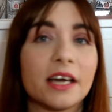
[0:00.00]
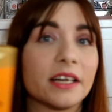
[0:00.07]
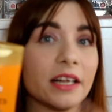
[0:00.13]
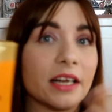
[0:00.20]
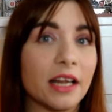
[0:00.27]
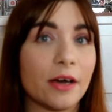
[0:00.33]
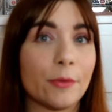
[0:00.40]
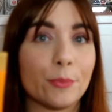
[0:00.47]

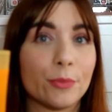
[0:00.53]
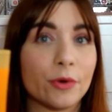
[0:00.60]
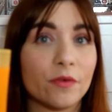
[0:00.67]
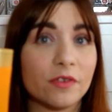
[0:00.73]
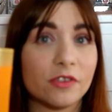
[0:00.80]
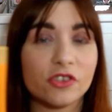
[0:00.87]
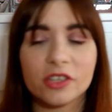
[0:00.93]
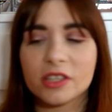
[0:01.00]
nella
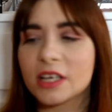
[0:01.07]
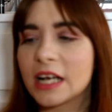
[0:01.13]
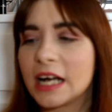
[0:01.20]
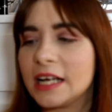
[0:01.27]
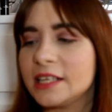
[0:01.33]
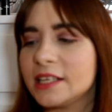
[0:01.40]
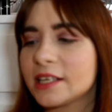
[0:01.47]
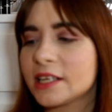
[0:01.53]
provincia di
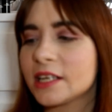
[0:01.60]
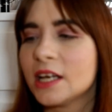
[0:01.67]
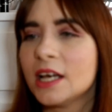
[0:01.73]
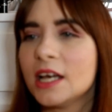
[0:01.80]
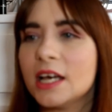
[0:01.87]
Cagliari,